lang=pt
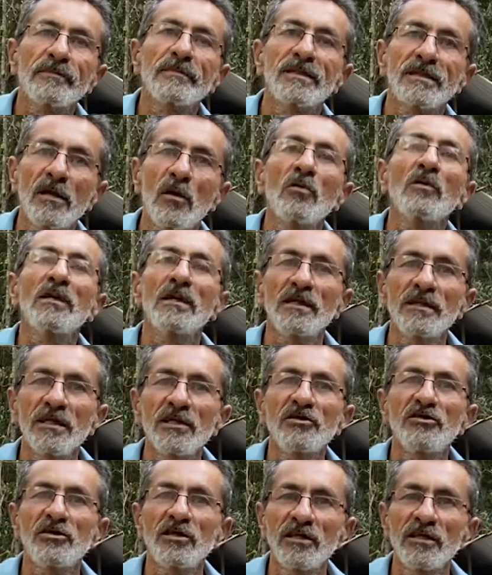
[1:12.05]
são
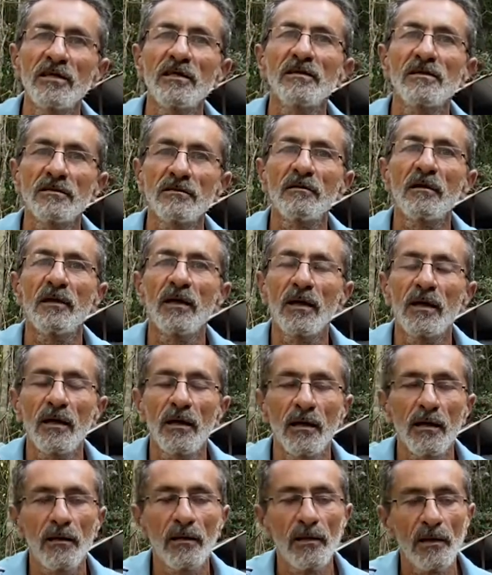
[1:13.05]
clandestinas,
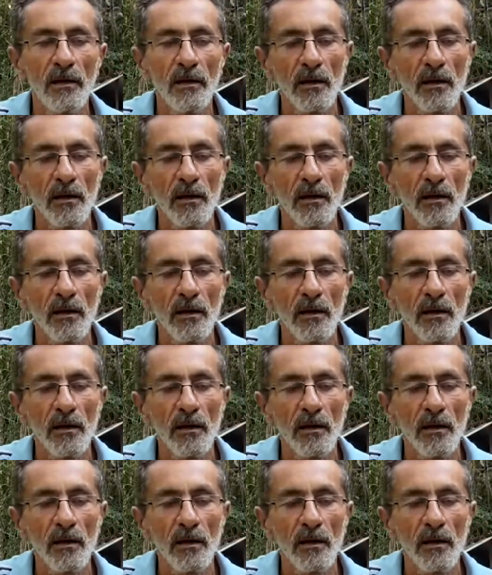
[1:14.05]
é,